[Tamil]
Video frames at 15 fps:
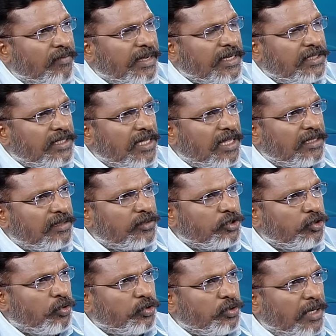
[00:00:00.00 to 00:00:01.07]
வைசியர்
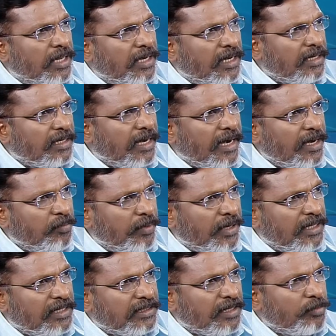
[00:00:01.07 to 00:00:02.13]
சூத்திரர் என்கிற
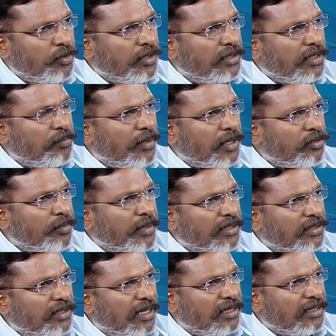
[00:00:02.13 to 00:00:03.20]
அடிப்படையில் சமூகத்தை
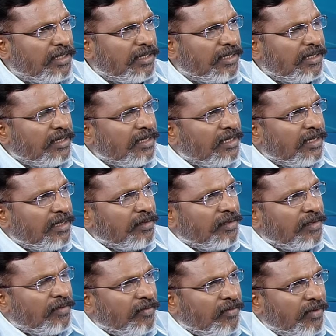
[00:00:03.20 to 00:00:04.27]
பிளவுபடுத்துகிறது
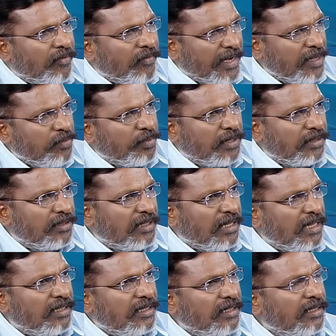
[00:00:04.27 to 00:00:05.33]

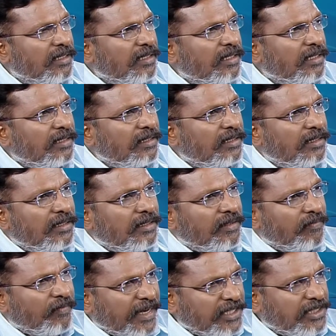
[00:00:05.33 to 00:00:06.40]
வகைப்படுத்துகிறது
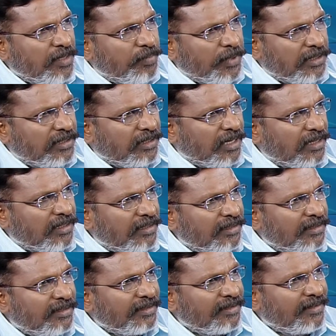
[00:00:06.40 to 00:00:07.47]
வரிசைப்படுத்துகிறது
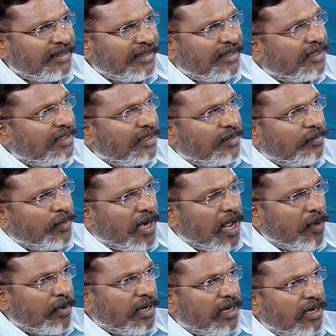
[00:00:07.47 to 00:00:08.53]

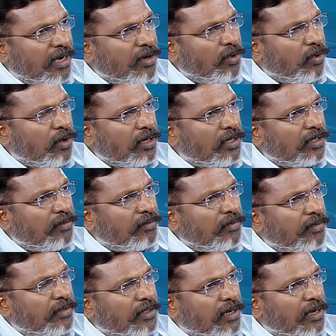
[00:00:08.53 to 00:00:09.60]
பிராமணர் எல்லோரும்
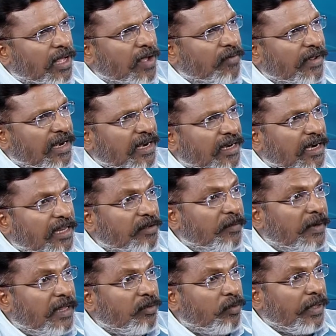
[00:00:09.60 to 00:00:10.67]
எல்லா வர்ணங்களையும்
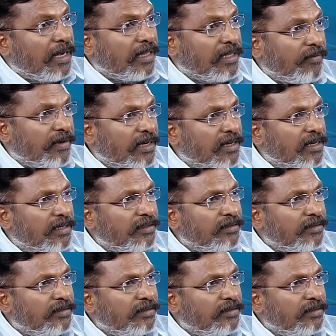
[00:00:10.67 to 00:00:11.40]
விட உயர்ந்தவர்கள்